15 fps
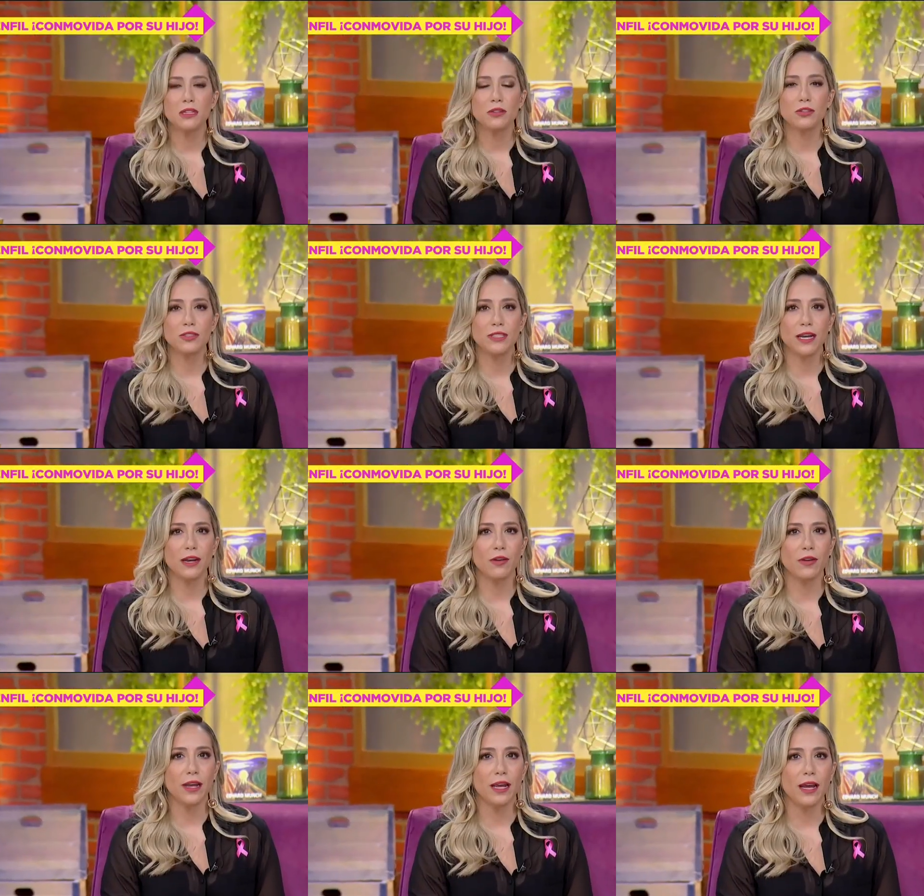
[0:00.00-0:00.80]
no sé,
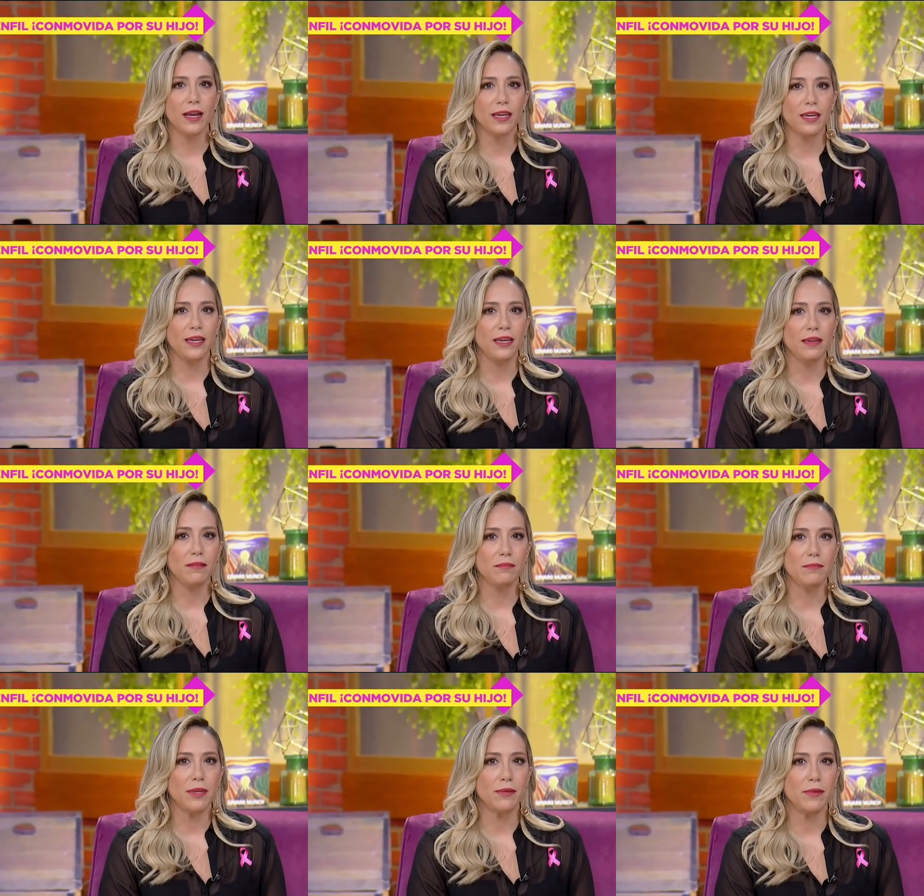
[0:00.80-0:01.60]
creo que aquí
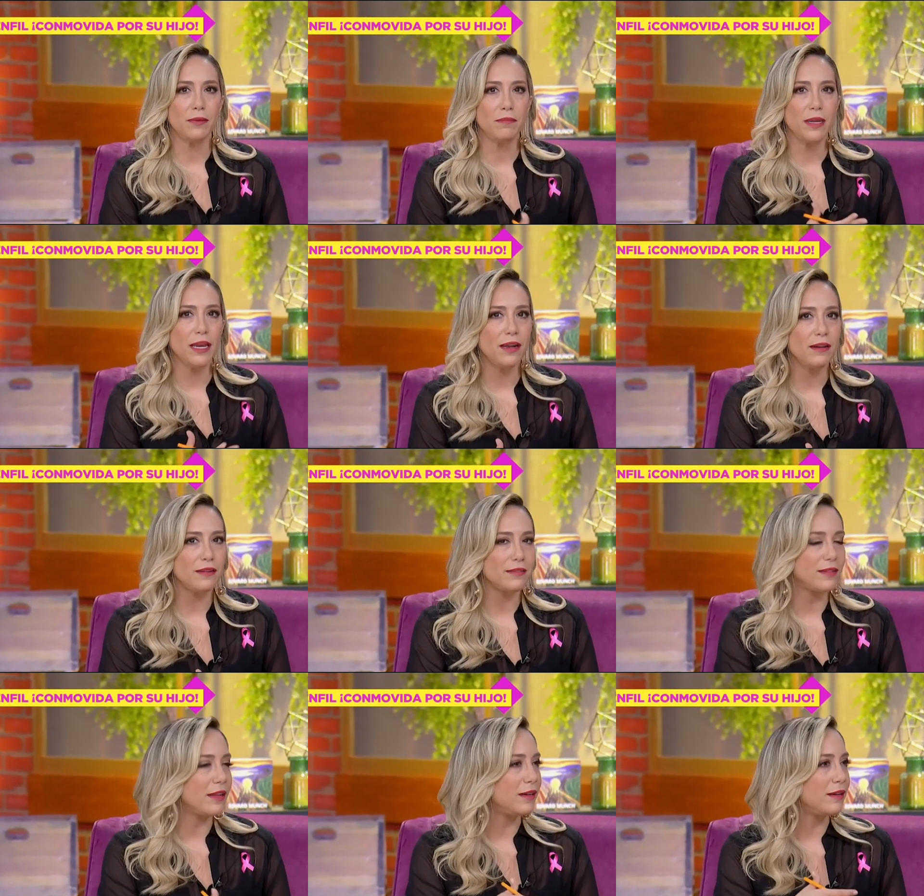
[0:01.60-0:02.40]
viven bien,
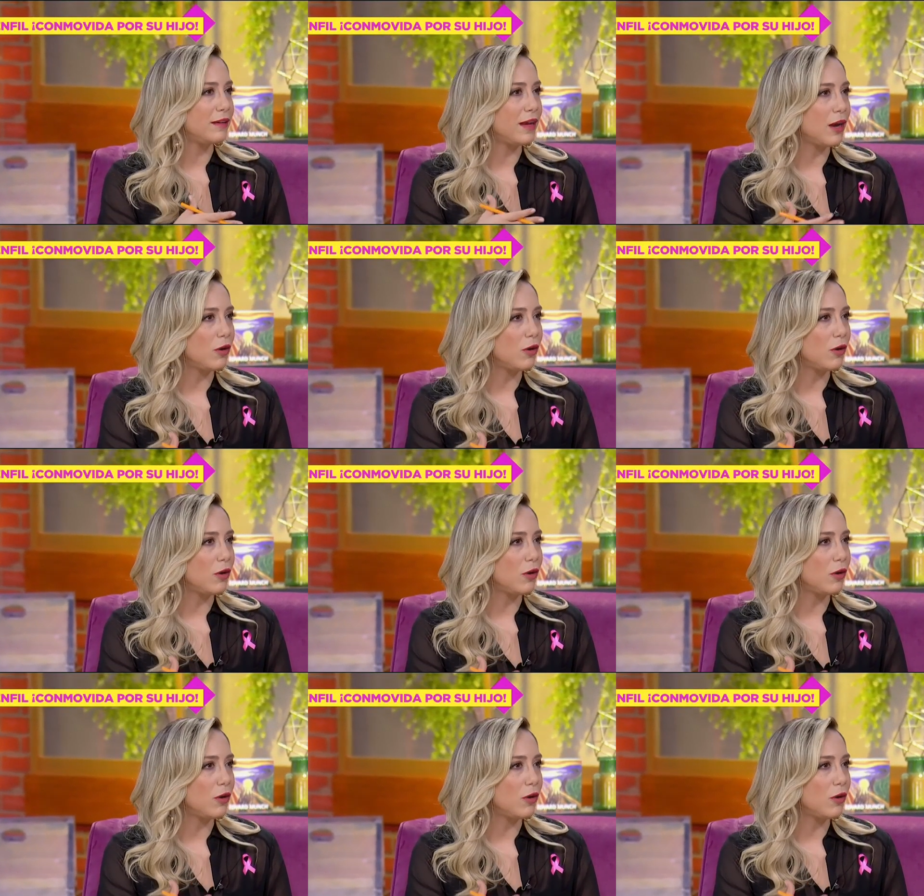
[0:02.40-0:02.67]
están a